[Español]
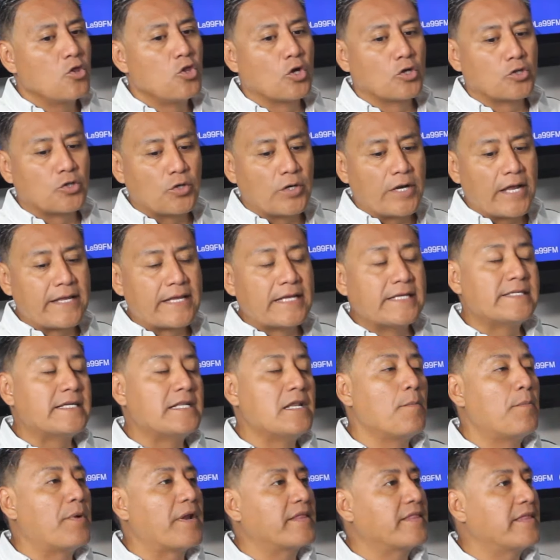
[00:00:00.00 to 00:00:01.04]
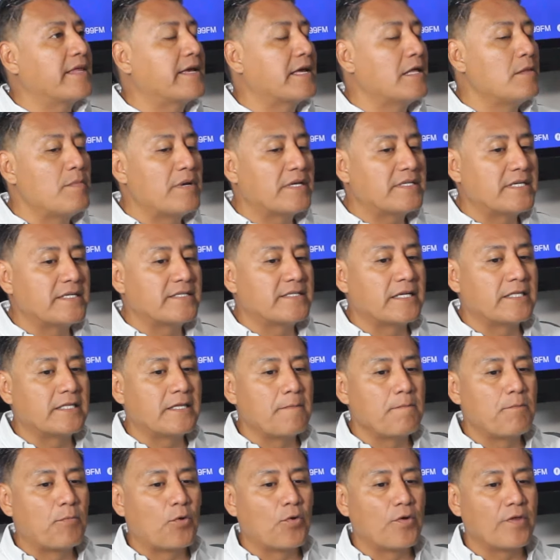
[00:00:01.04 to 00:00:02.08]
Doctor, ¿a quién se le practican más este
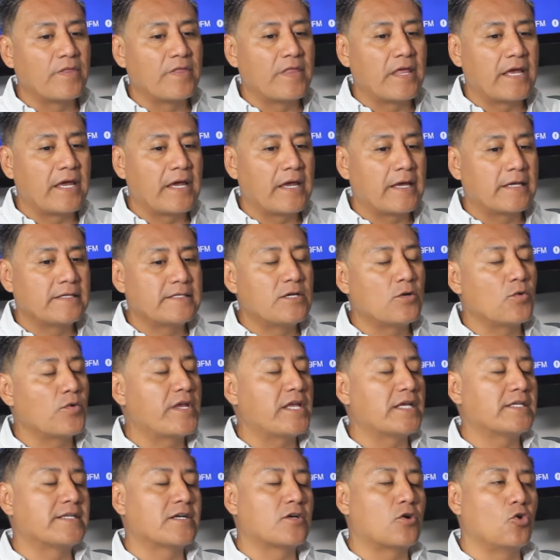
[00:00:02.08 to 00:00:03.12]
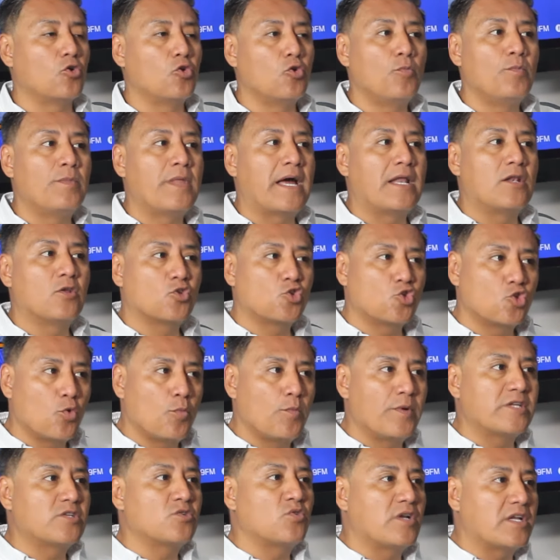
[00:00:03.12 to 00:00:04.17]
tipo de cirugías de columna, los
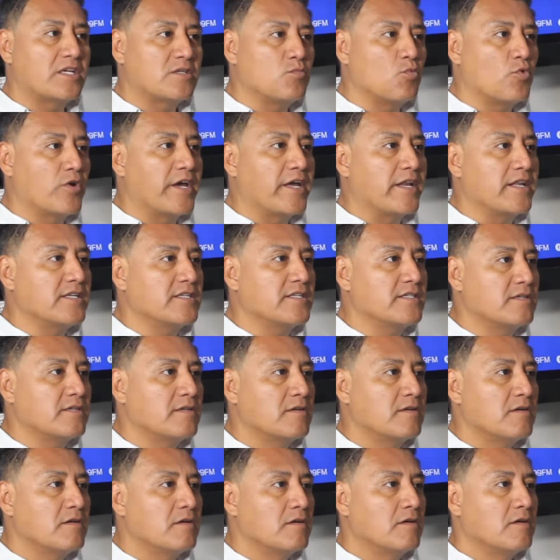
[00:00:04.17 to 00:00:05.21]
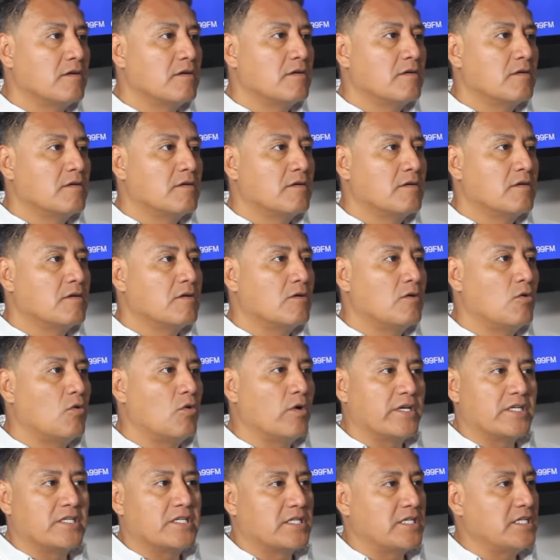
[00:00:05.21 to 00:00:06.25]
hombres o las mujeres? ¿O
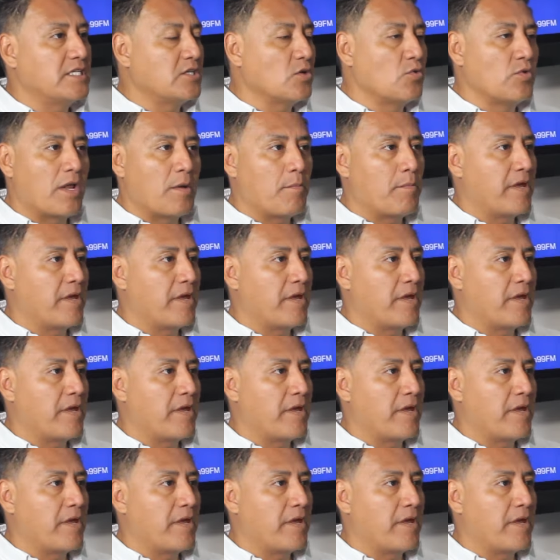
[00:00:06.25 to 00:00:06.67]
existe una